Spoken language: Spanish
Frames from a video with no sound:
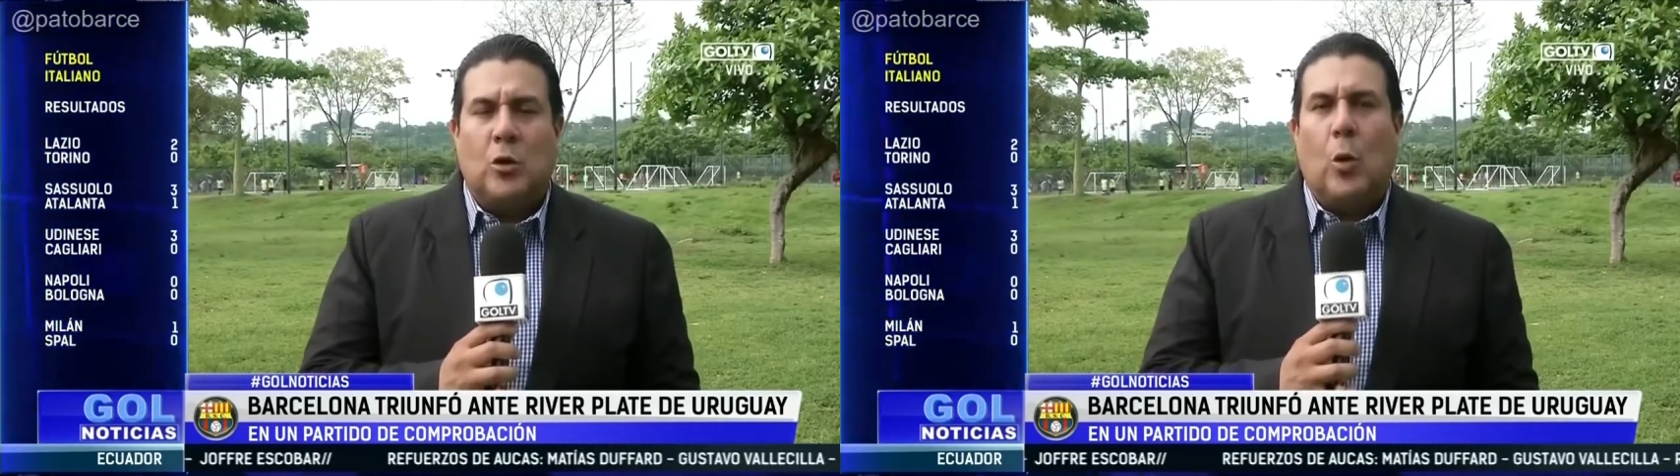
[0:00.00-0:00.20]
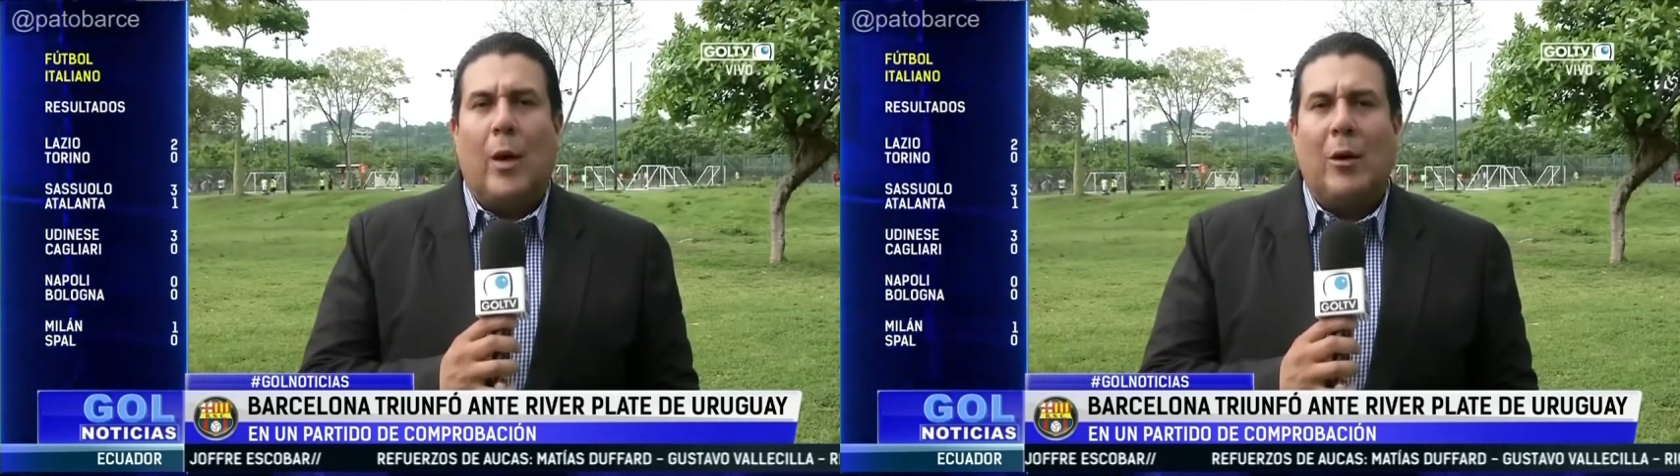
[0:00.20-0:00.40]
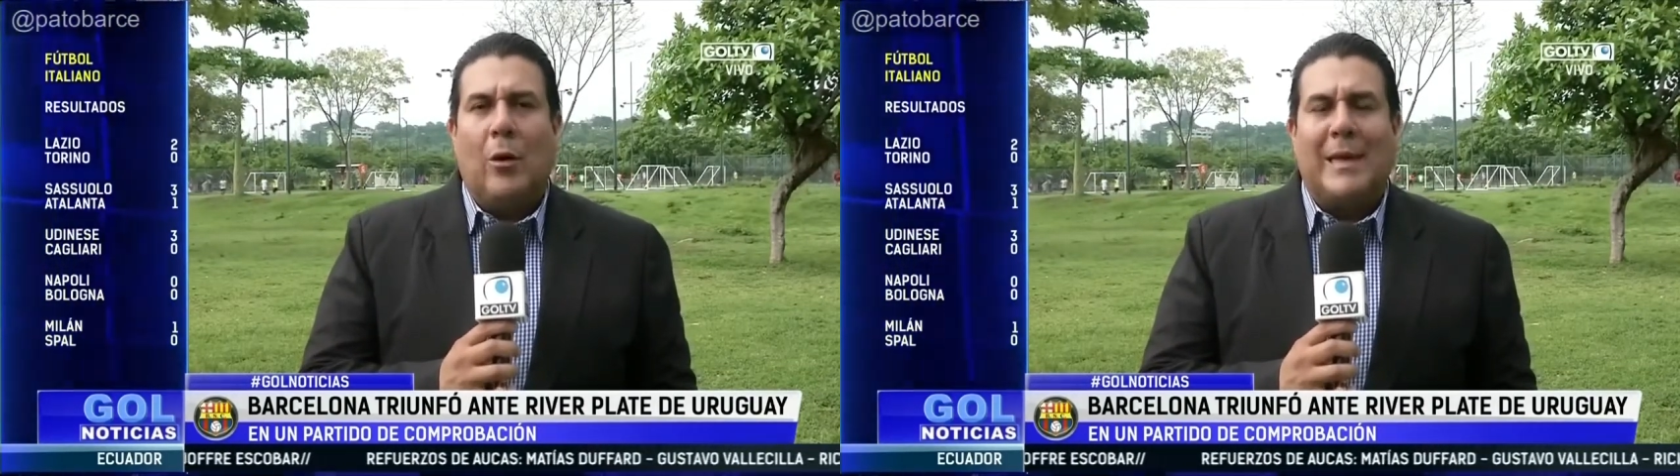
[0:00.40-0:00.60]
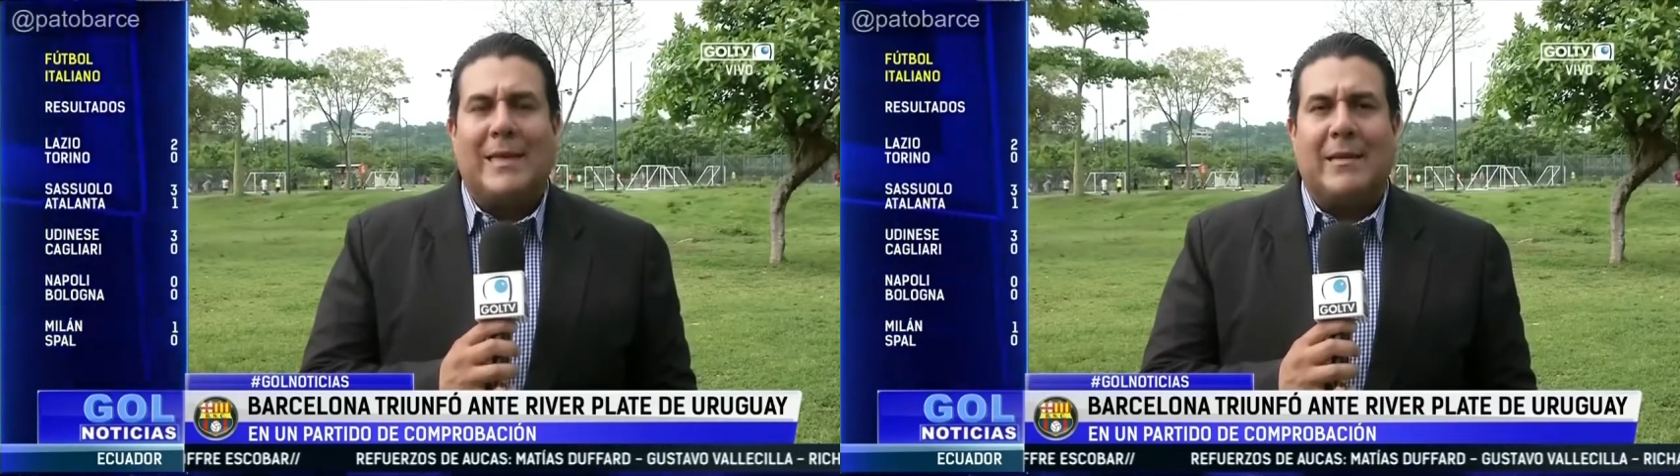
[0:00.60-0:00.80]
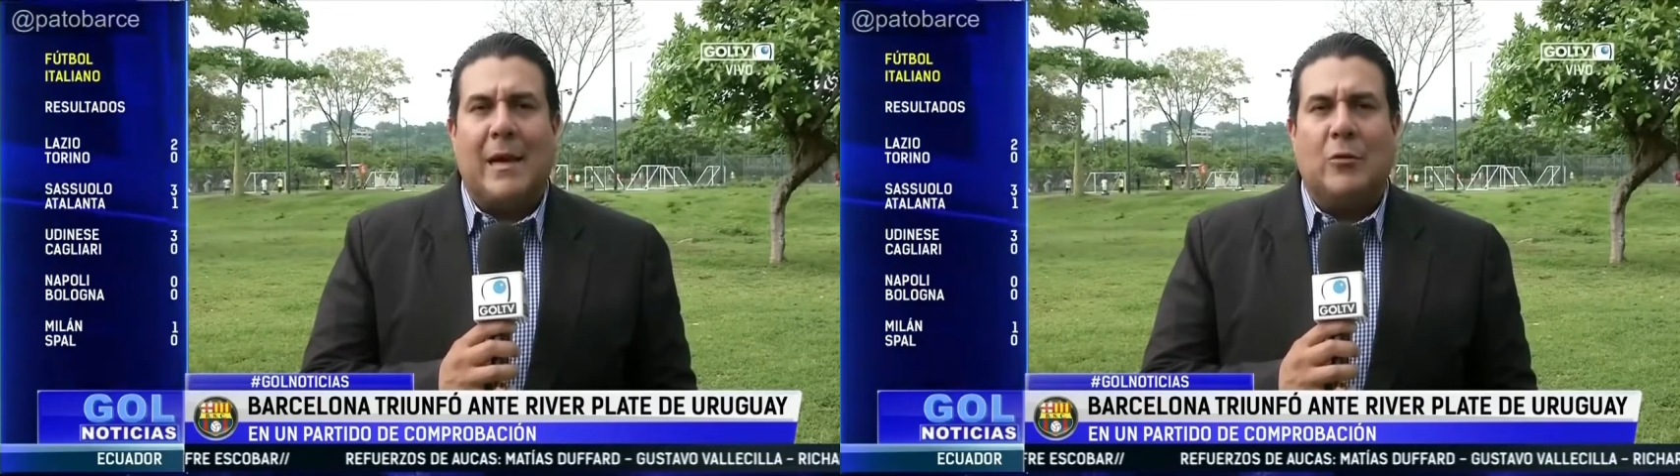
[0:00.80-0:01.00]
Los
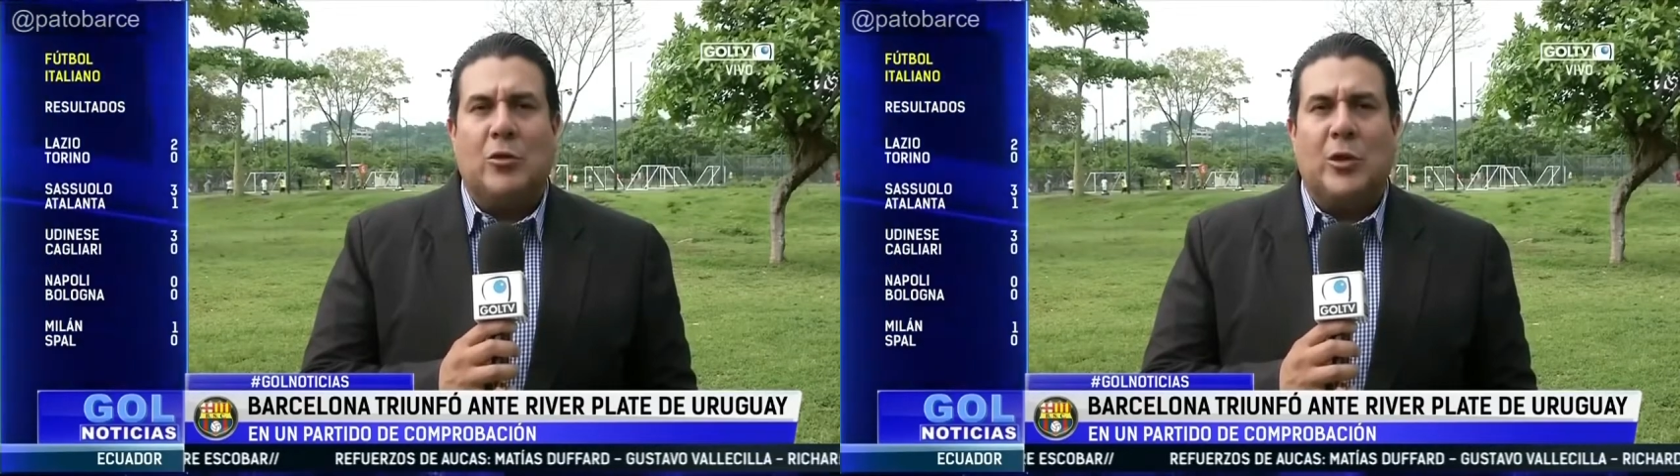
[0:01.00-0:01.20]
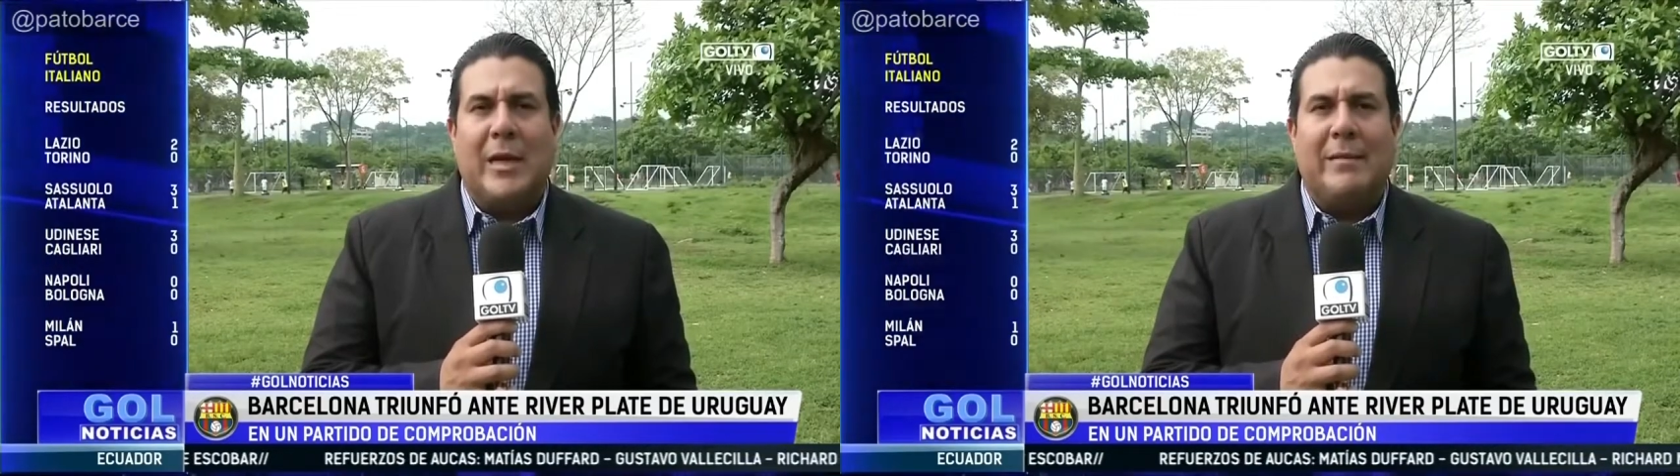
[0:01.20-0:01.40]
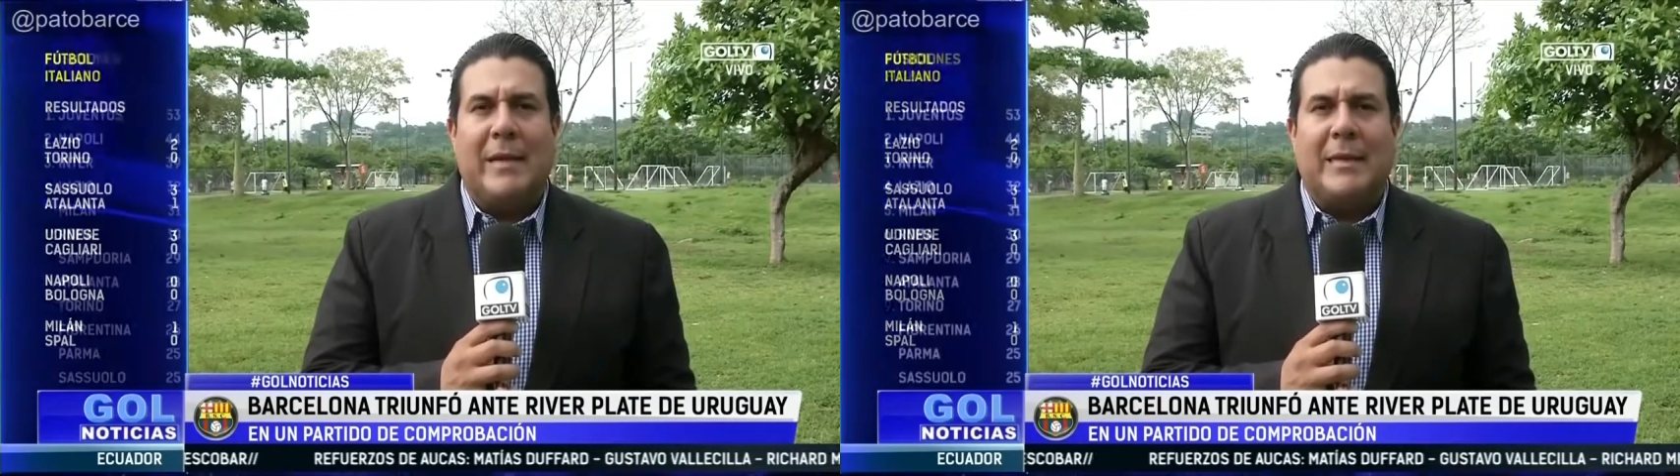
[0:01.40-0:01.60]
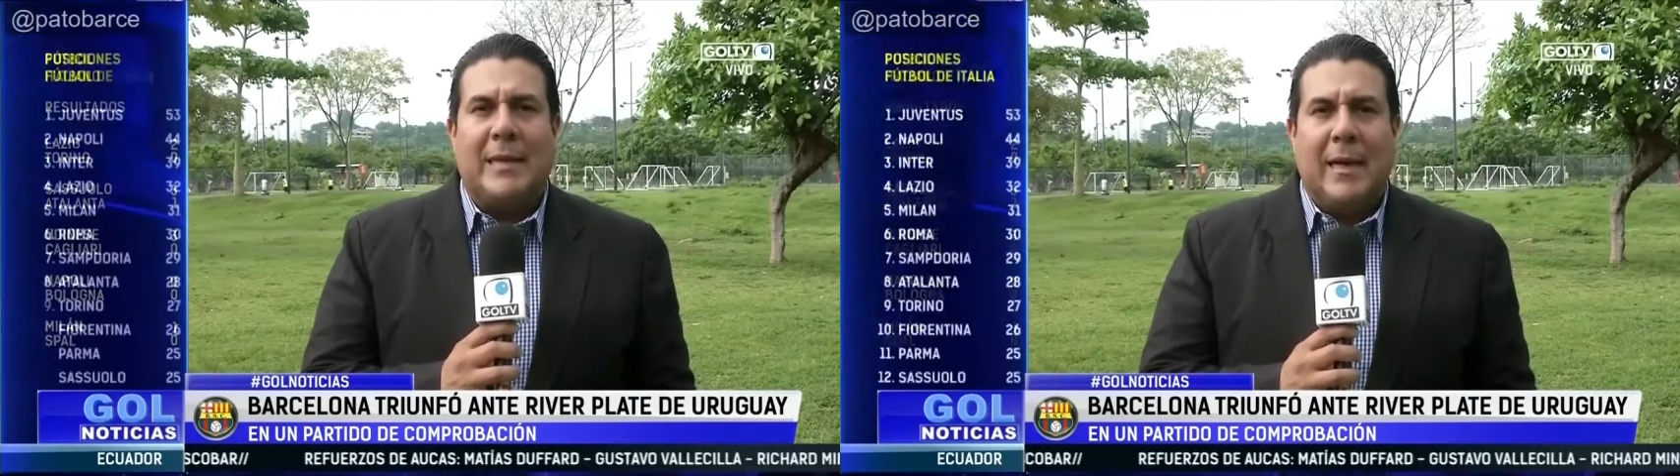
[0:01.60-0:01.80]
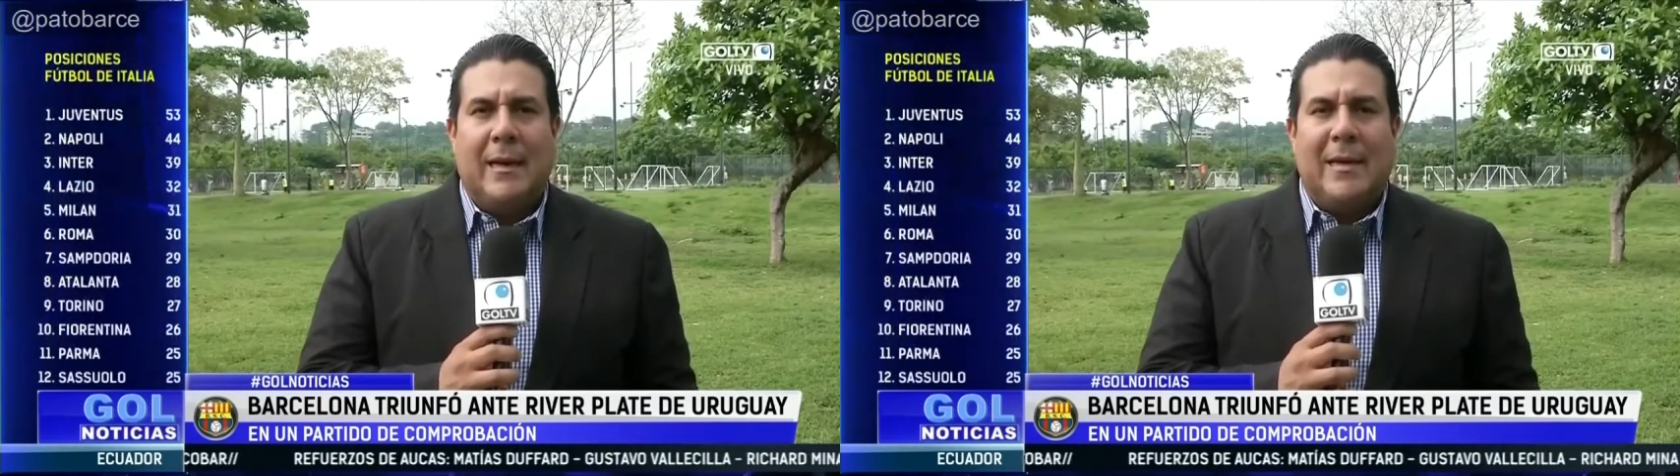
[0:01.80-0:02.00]
jugadores están conscientes